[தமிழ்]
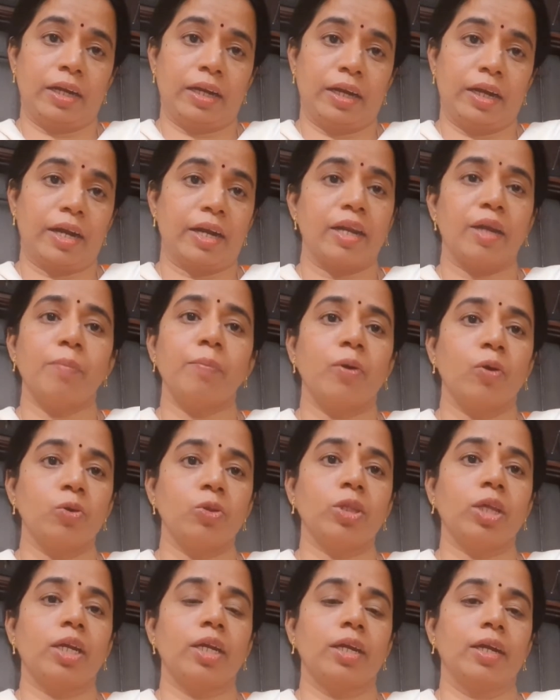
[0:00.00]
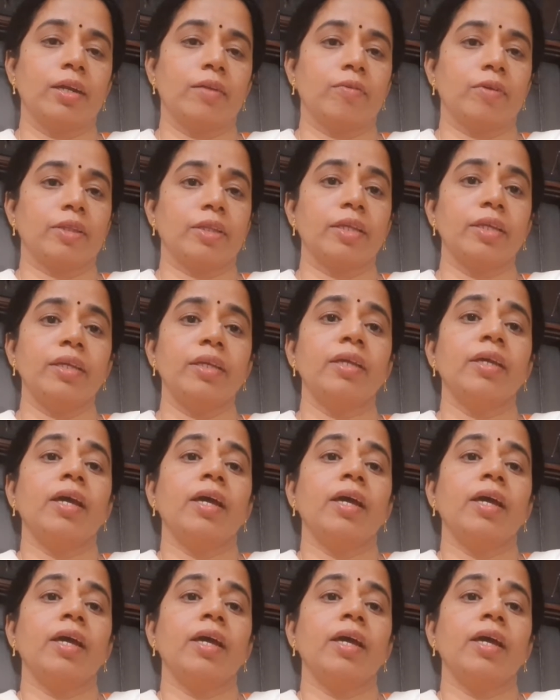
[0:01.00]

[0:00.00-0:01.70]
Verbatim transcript: என்ற பௌத்தர்கள் வந்து